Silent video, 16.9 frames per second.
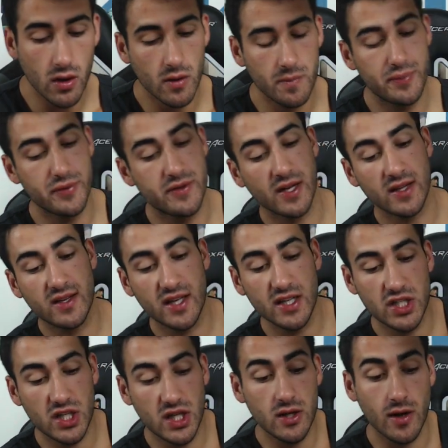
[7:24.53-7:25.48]
Putain,
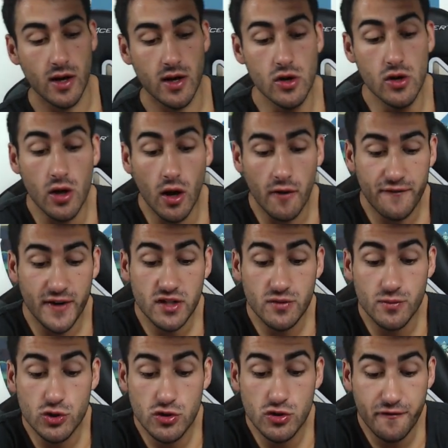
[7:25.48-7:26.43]
tricherie, quoi. en fait, je
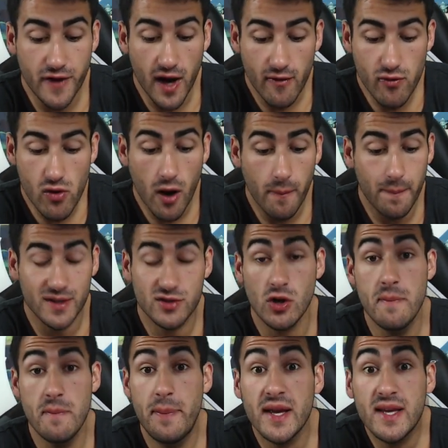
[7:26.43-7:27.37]
me suis fait avoir parce que
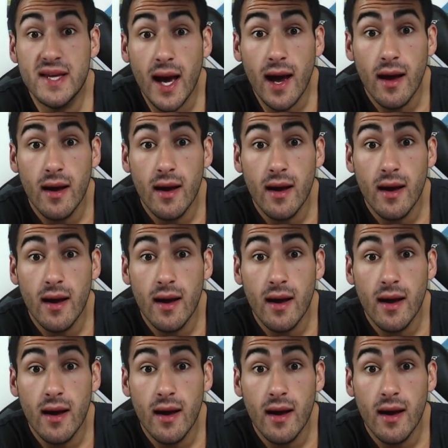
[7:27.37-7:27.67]
le PK,